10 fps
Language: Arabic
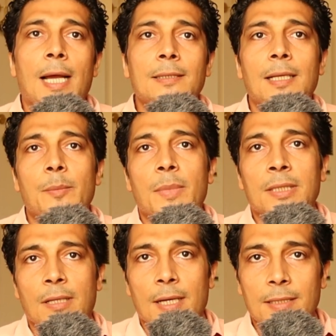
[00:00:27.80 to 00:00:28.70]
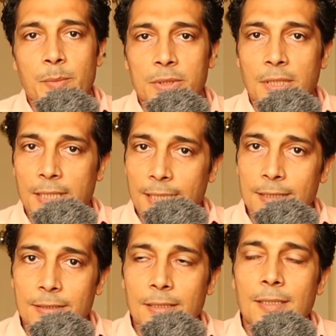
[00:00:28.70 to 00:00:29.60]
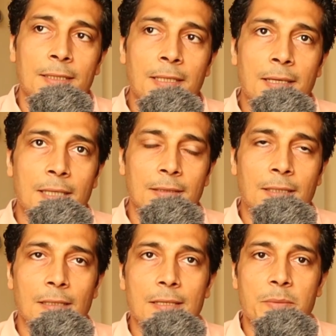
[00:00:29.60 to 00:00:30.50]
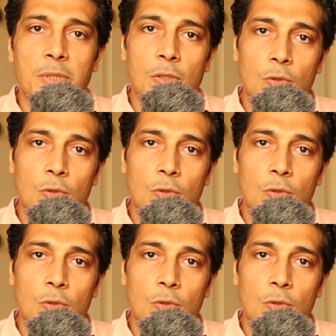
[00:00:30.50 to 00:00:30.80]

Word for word: حتى لما اخترعنا البطاريات قدرنا نتخلص من